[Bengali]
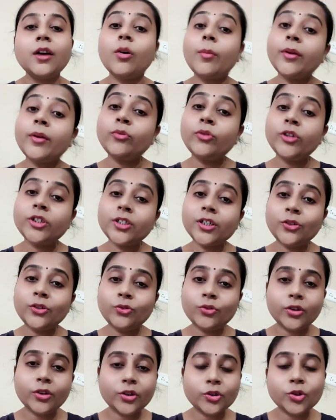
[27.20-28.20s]
আমরা উঠেছে
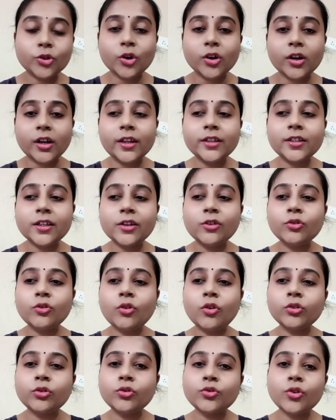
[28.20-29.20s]
কিন্তু অনেক সকালে যাই
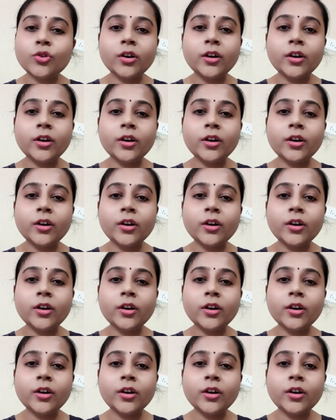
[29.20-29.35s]
হোক অত